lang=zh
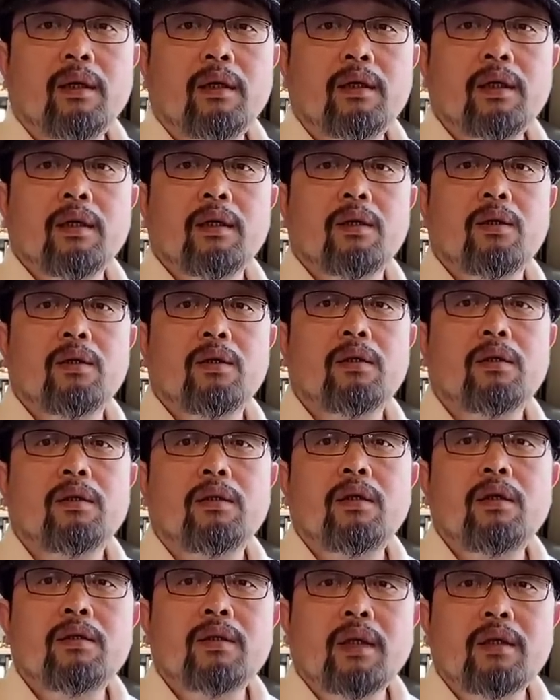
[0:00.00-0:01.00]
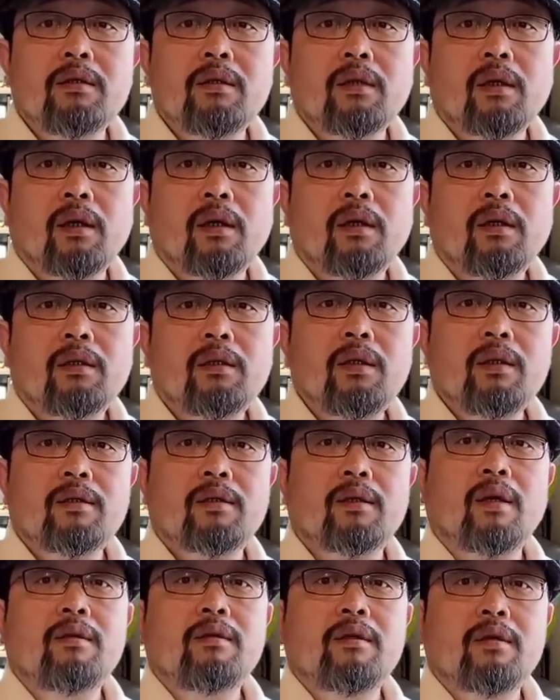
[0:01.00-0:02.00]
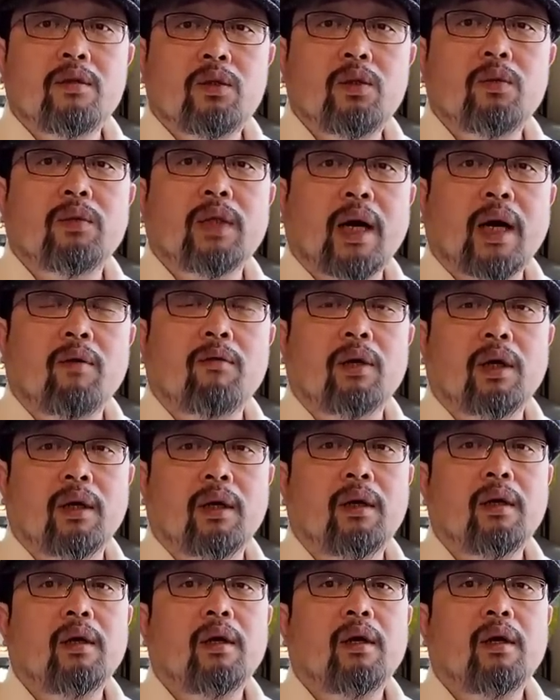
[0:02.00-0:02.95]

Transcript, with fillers: 这个第三次了，第三次触达我了。